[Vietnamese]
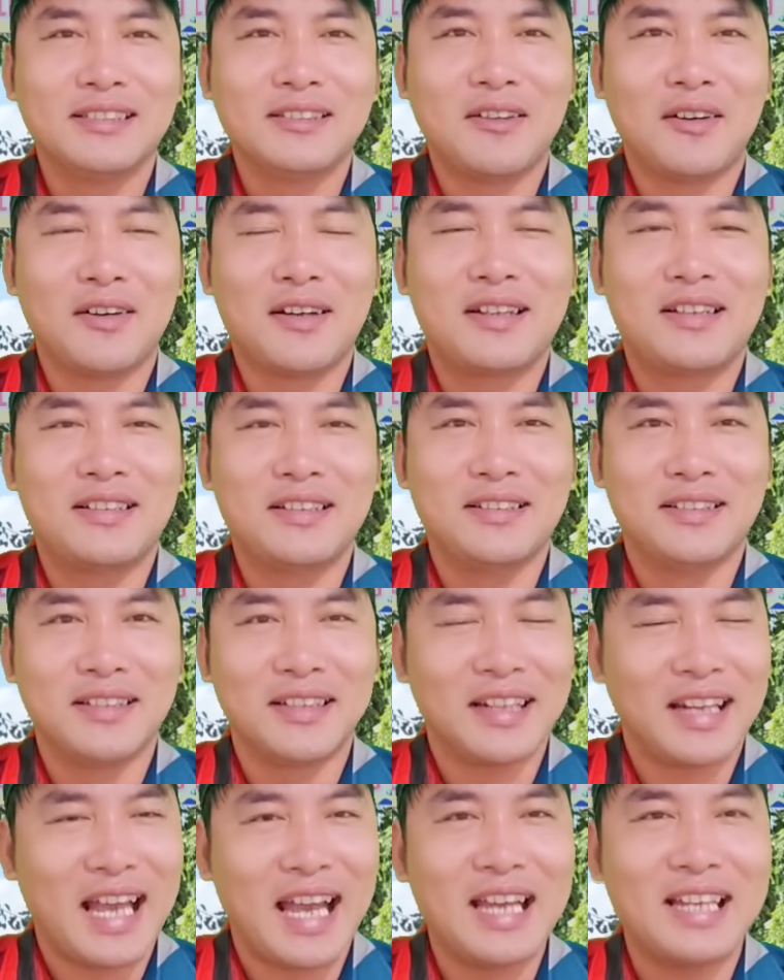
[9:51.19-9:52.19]
còn
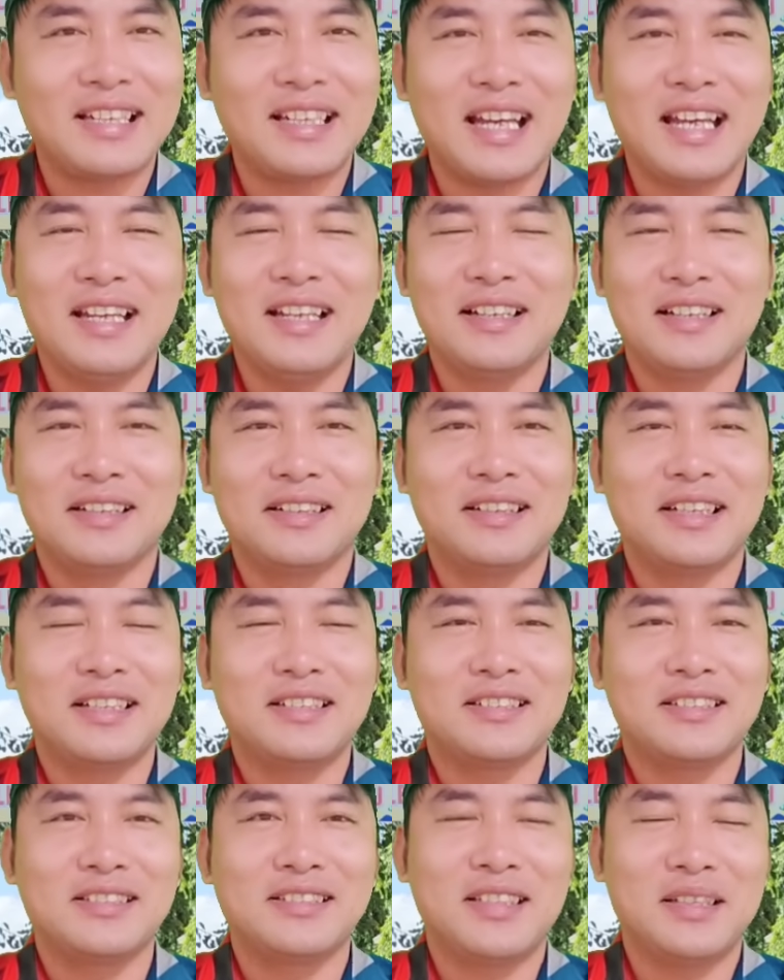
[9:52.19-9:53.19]
ngược lại trái ngược với
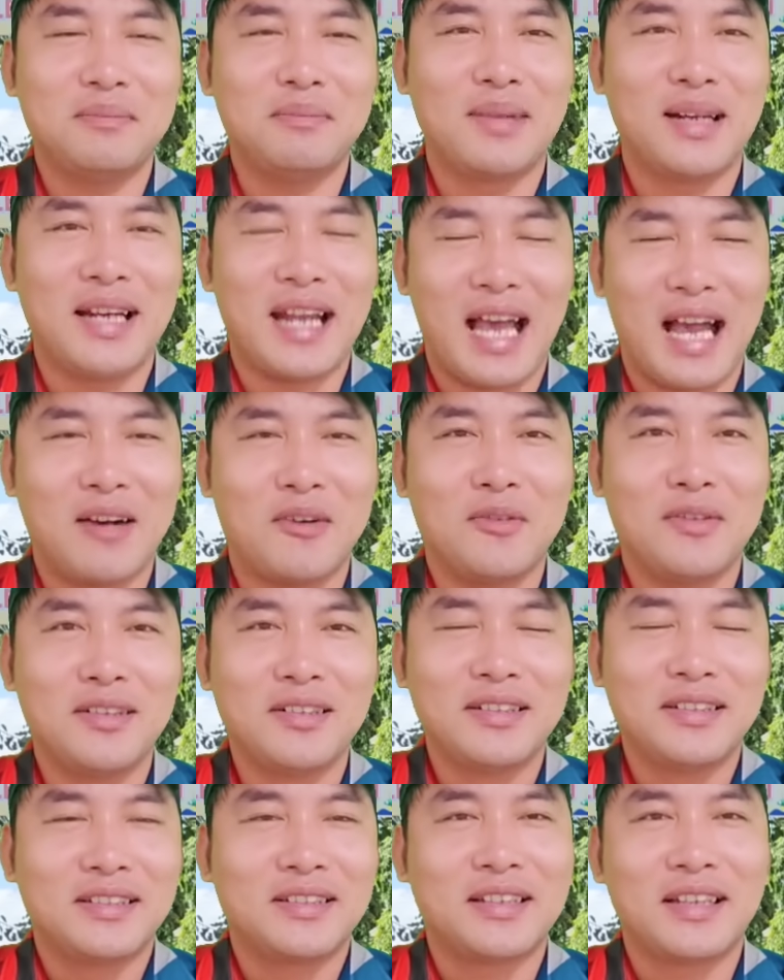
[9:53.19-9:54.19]
sư thích minh đạo
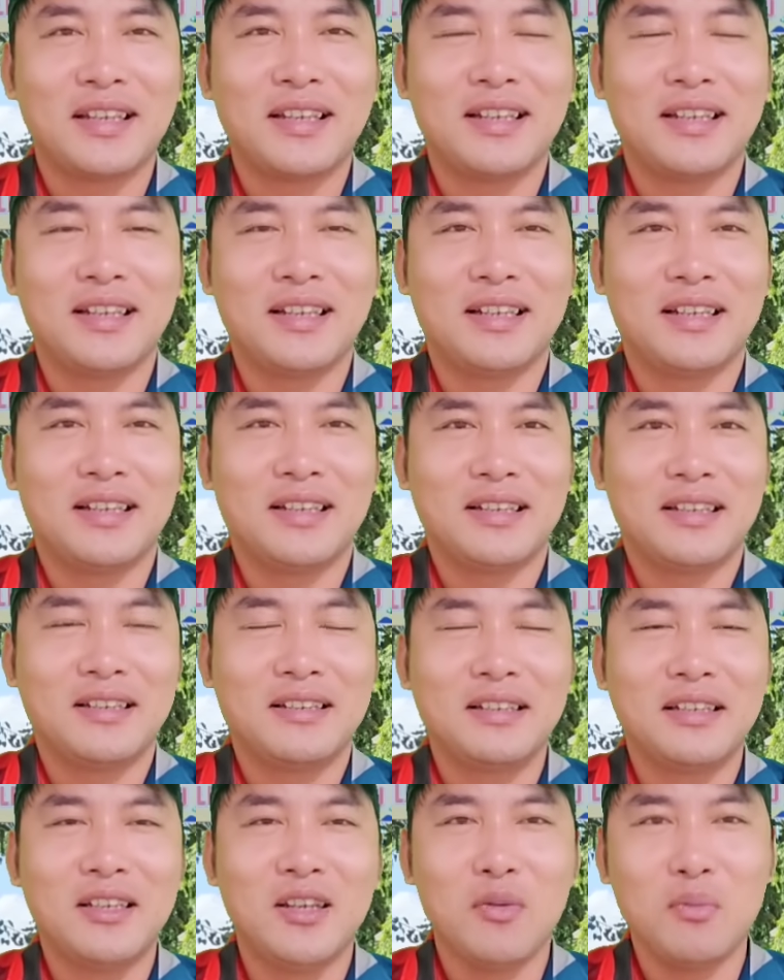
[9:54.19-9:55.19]
thì à,
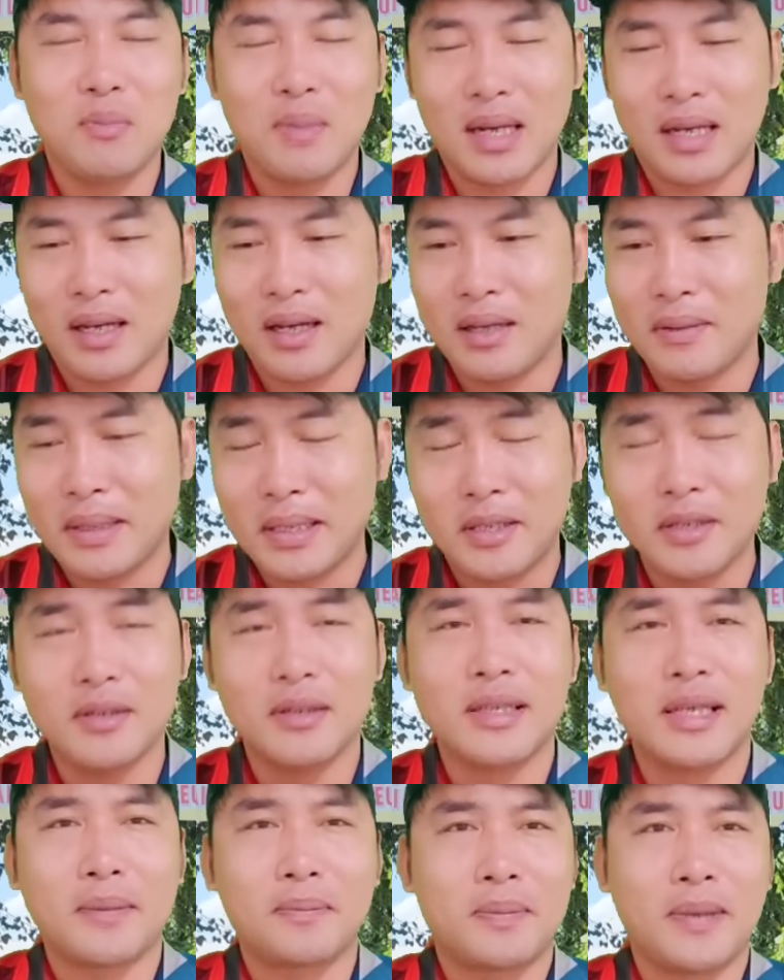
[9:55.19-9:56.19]
lúc mà thời về
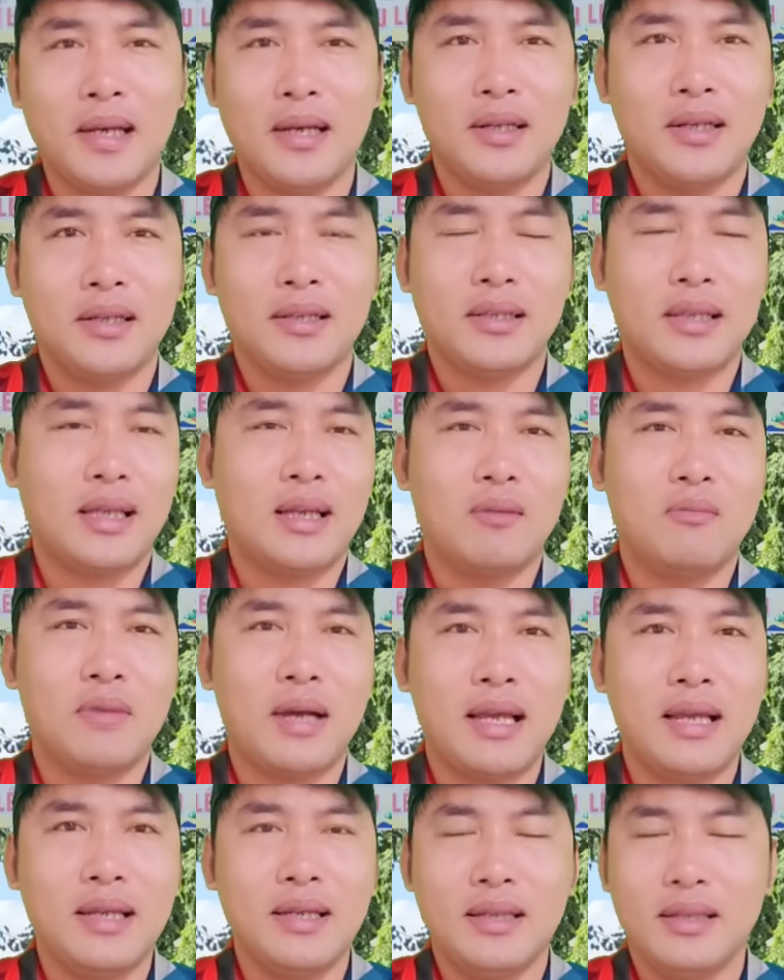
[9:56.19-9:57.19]
chưa nhập thất á, thì ông
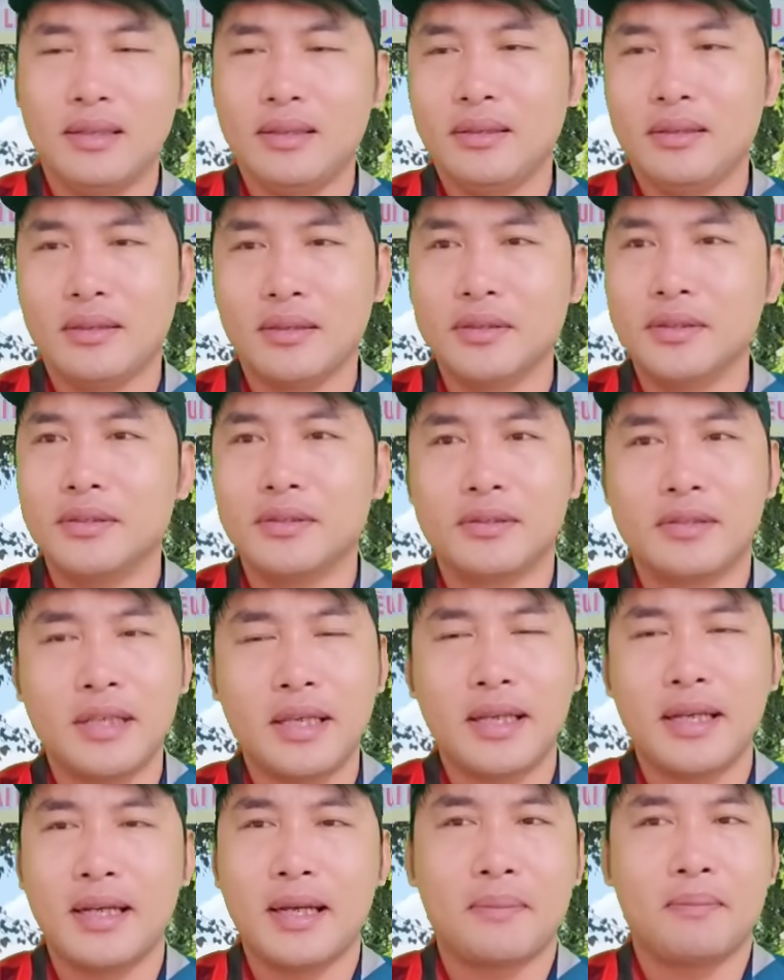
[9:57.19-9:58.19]
ấy thường
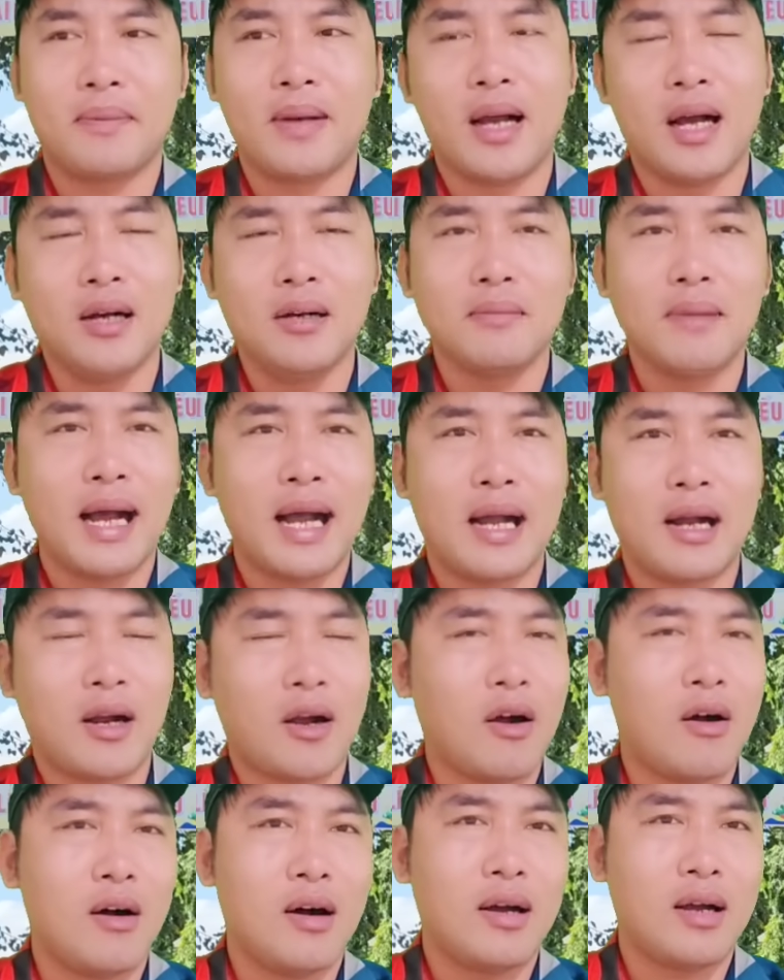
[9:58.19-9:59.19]
xuyên gặp gỡ bà
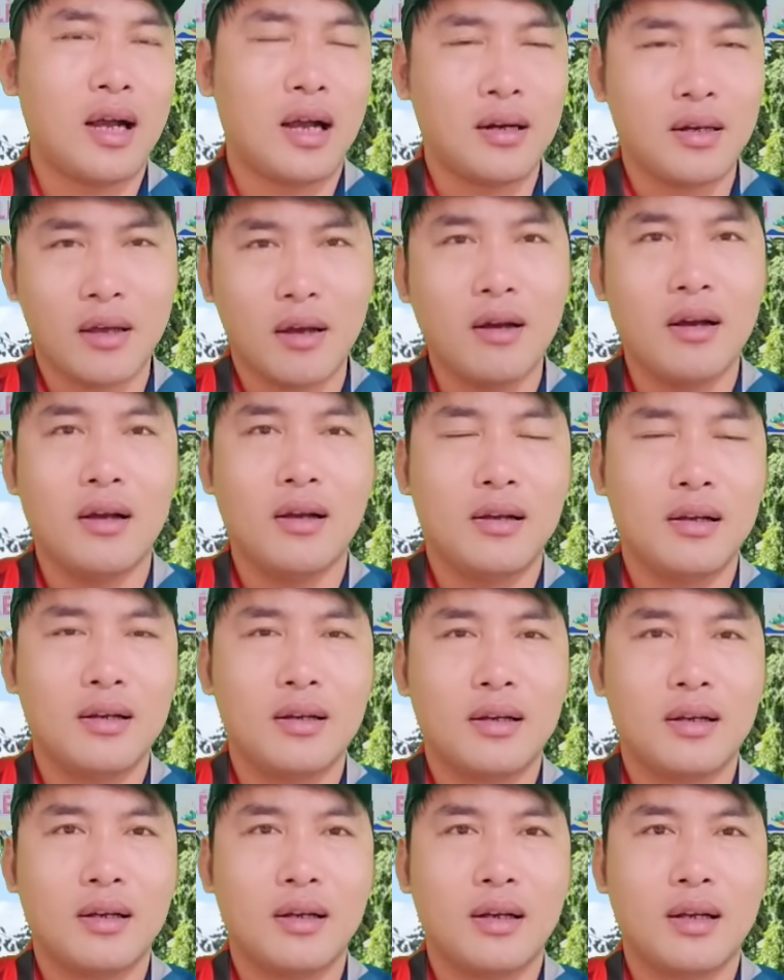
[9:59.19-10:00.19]
con ở đó
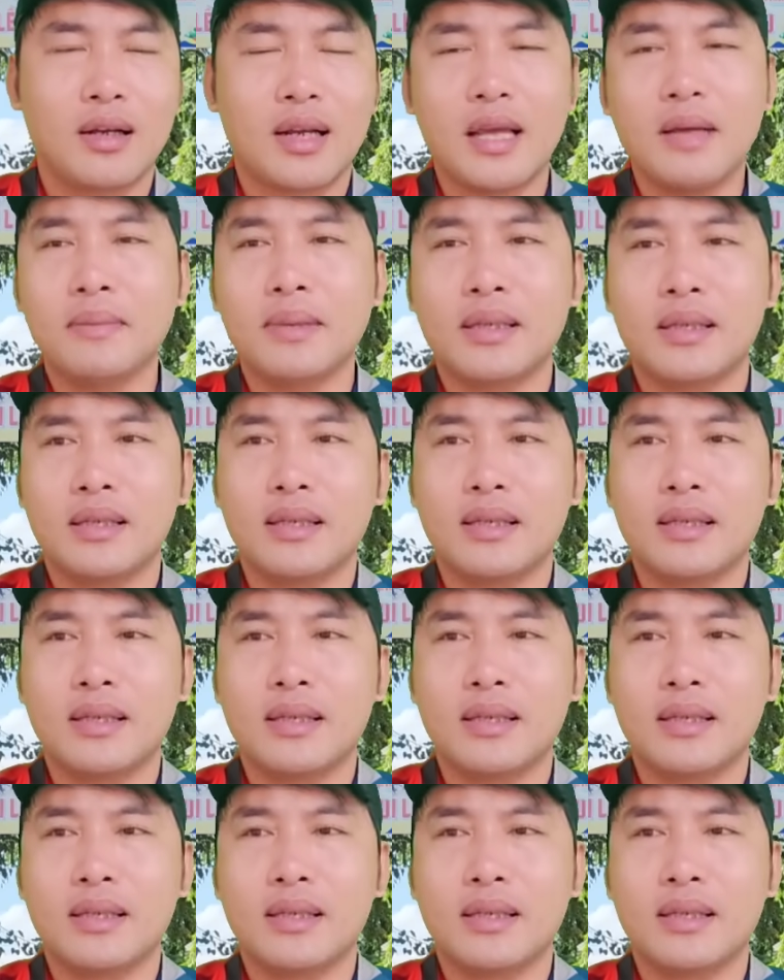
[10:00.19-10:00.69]
à, để mà